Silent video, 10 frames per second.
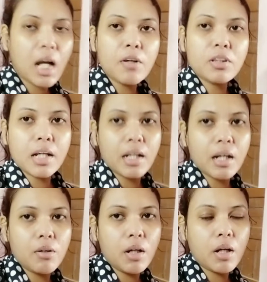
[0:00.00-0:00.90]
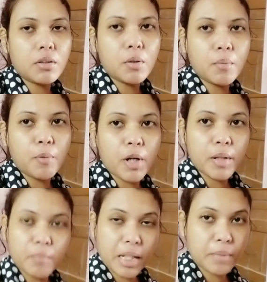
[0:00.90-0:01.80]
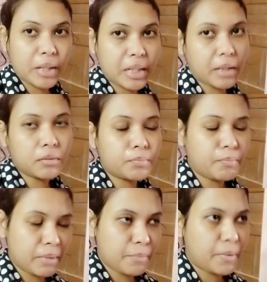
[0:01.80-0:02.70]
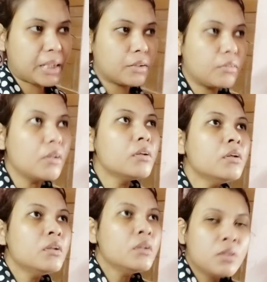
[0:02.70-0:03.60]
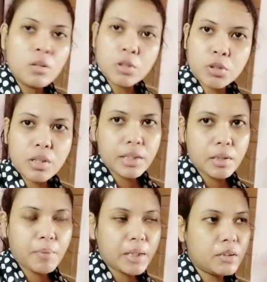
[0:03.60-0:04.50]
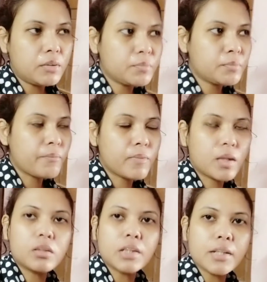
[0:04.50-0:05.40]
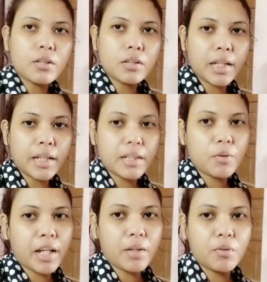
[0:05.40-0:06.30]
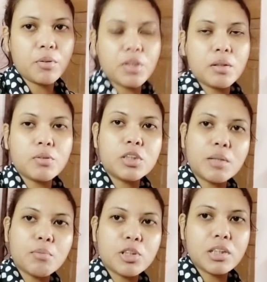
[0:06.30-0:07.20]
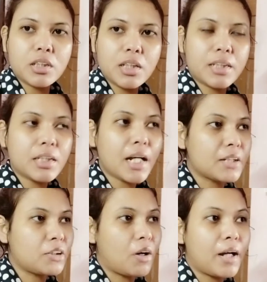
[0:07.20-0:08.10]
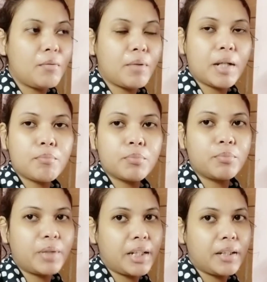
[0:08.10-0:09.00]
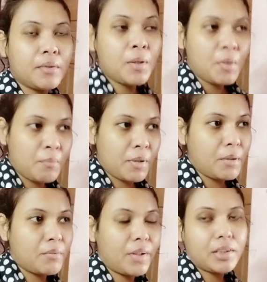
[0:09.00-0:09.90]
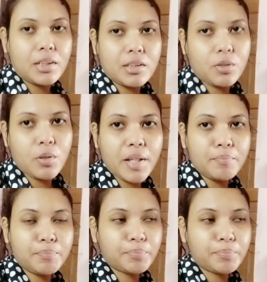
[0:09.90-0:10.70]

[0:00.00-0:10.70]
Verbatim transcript: কারণ তা না হলে হয়তো পরের বাকি পাতা মানে পাতাগুলো নষ্ট হয়ে যেতে পারতো তো যাই হোক কেটে ওকে এখন রোদে গুছিয়ে বসিয়ে দিয়েছি আর সকালবেলা মানে ফ্রেশ ট্রেশ হয়ে